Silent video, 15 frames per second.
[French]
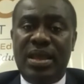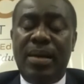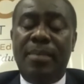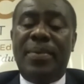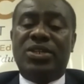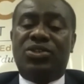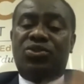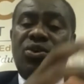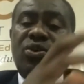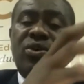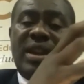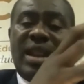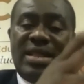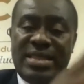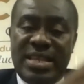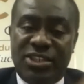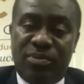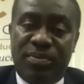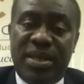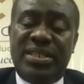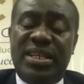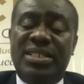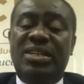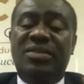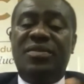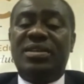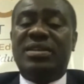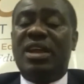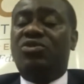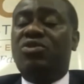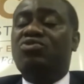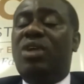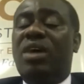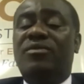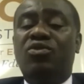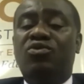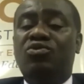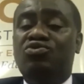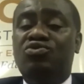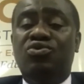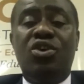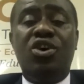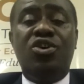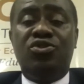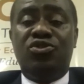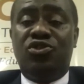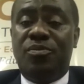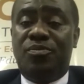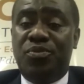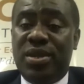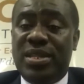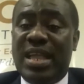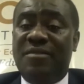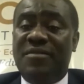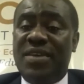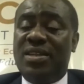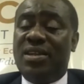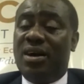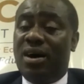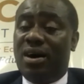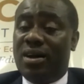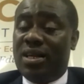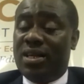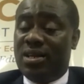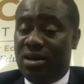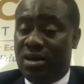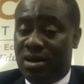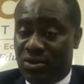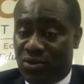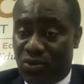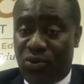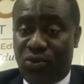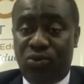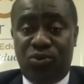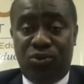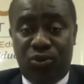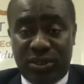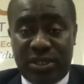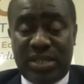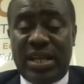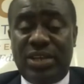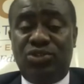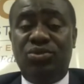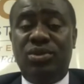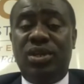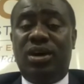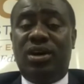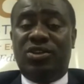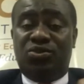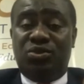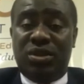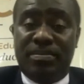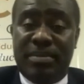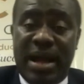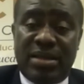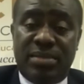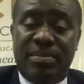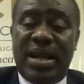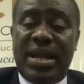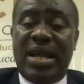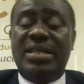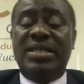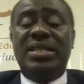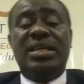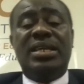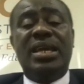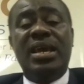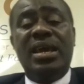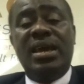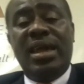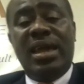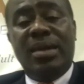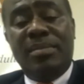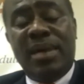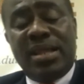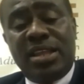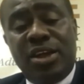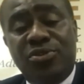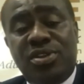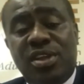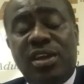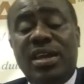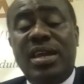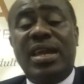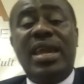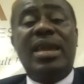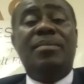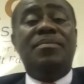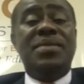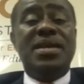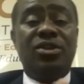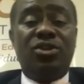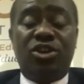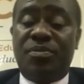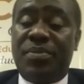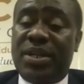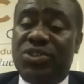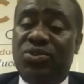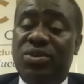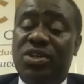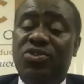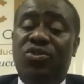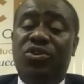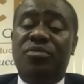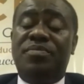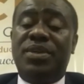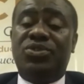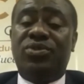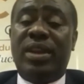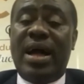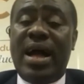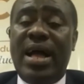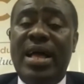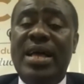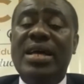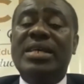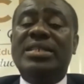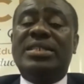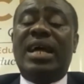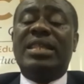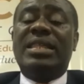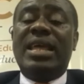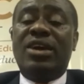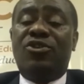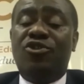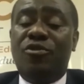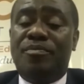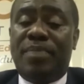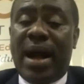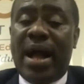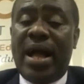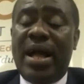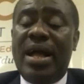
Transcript: parce que la désobéissance civile telle que nous l'avons connue depuis David Henry euh, aux États-Unis, ensuite Mahatma Gandhi et Martin Luther King et bien d'autres personnes qui ont repris cela, ça n'inclut pas